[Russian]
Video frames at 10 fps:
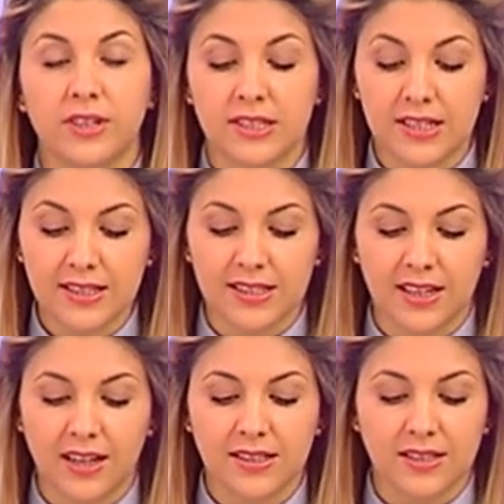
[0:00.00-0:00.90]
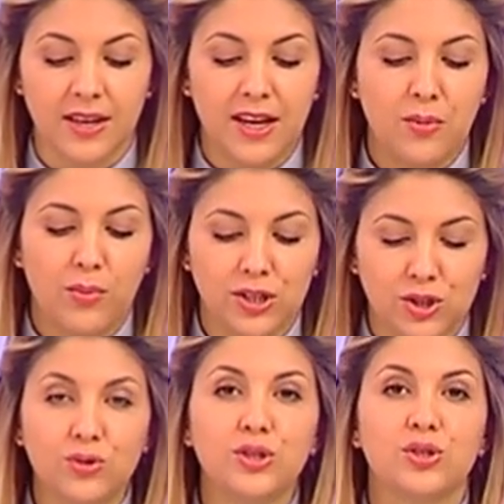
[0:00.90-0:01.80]
дворце состоялся
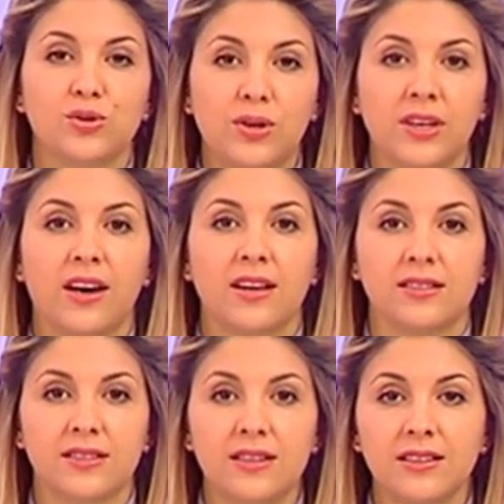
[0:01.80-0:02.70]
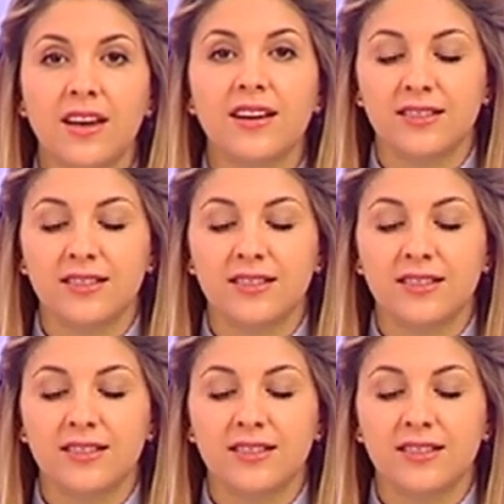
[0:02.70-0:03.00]
большой сольный концерт